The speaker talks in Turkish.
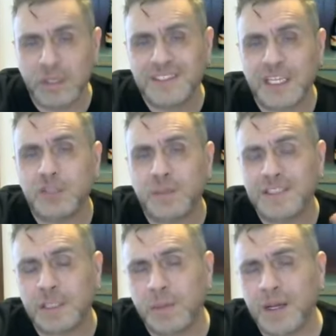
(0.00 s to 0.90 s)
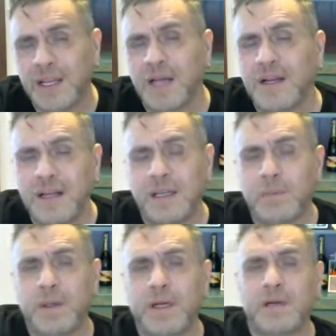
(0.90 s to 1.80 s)
Saçma sapan
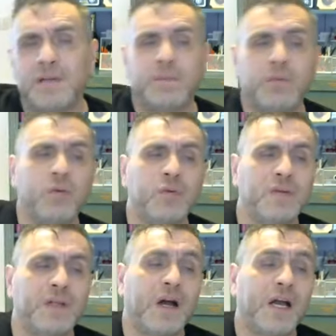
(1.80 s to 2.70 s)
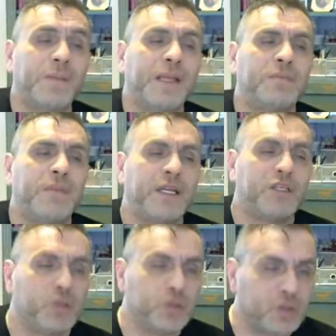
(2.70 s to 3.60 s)
yerlerden paranızı purunuzu
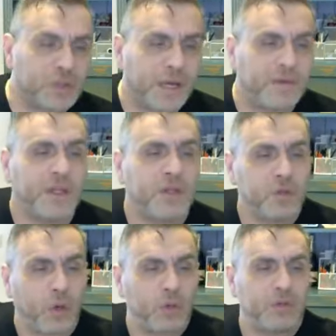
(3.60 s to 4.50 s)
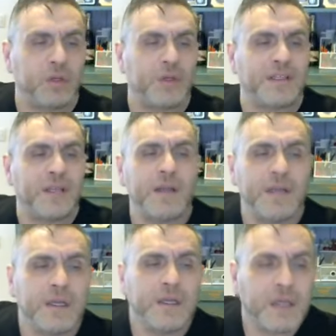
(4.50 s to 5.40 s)
kaybetmeyin çocuklar. Doğru söyleden
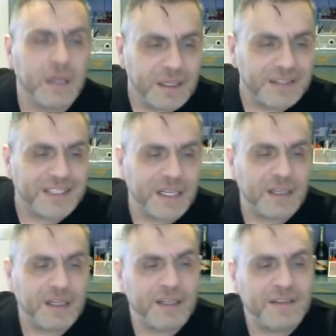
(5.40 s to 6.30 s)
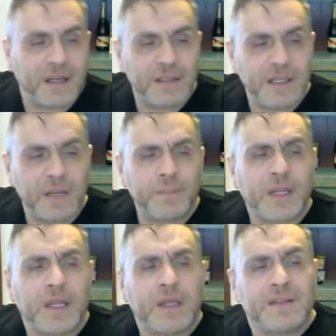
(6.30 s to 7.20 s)
e, Selene İtiyane.
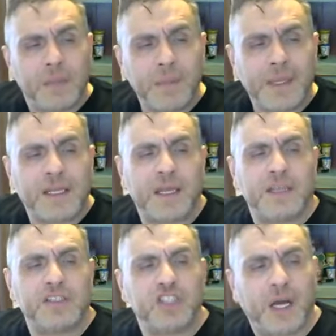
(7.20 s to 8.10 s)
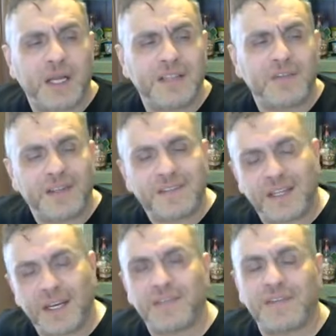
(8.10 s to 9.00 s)
Tabii ki Şahit ve
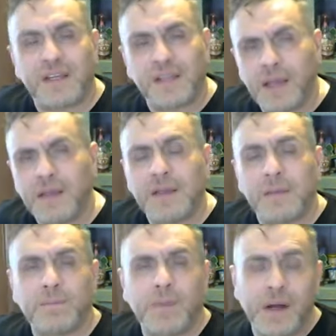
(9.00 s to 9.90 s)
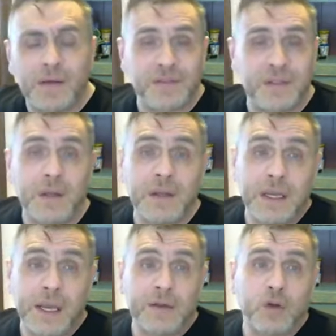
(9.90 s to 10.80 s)
Seres'te de bazı
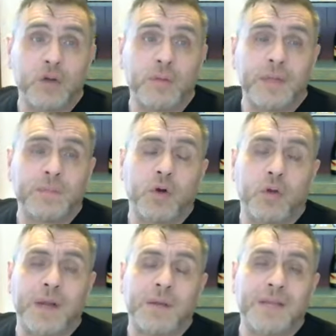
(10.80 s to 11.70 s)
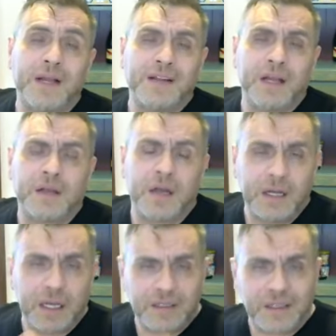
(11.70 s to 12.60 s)
ekonomik problemlerden
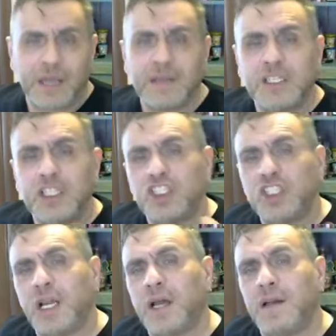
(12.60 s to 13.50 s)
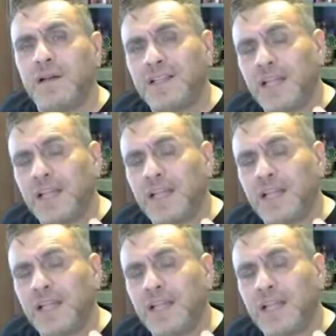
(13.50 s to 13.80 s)
kaynaklanan kişiler